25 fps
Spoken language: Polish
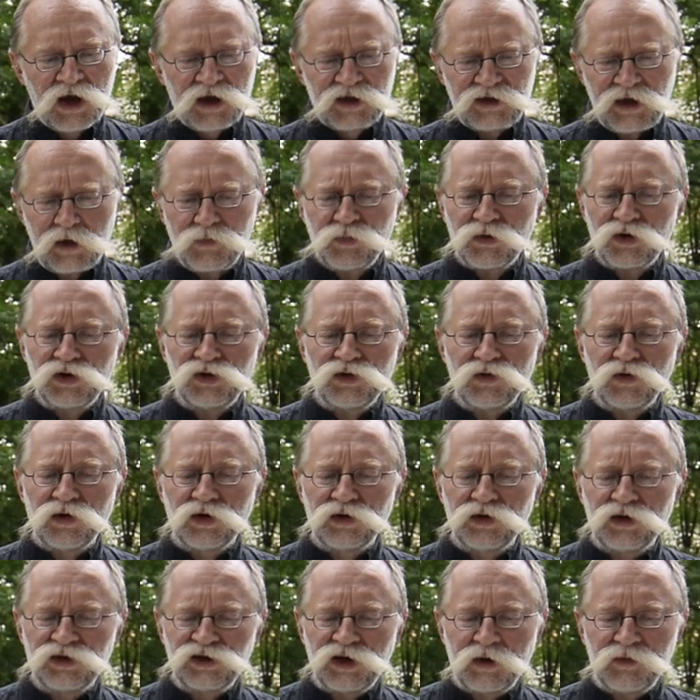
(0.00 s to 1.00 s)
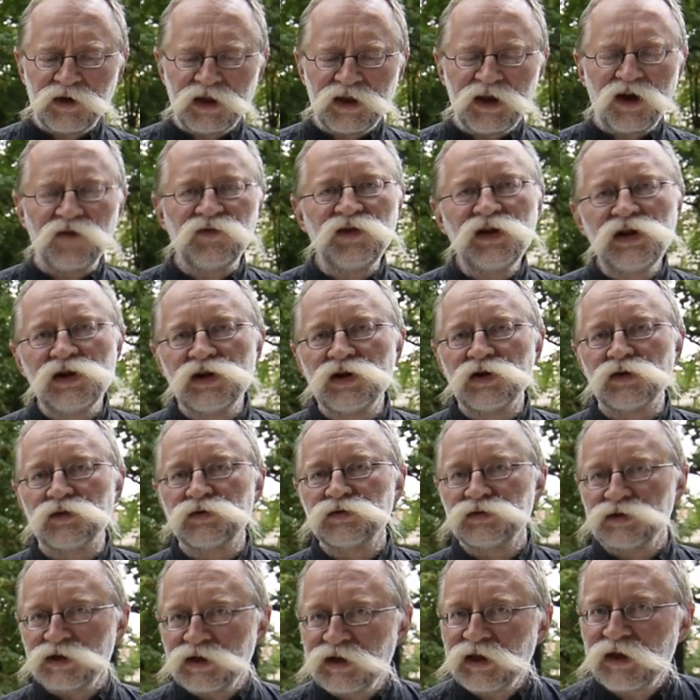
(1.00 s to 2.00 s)
zaprosił go do siebie na wilię,
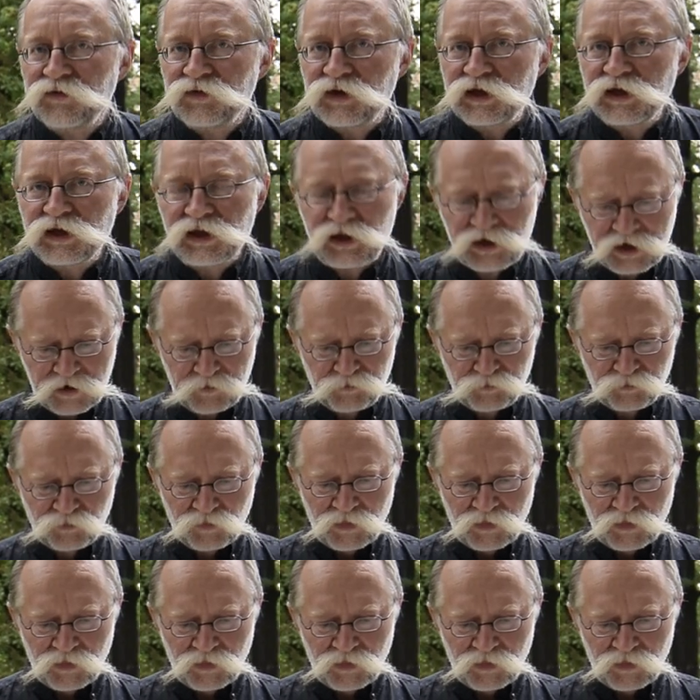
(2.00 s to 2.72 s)
czyli na Wigilię.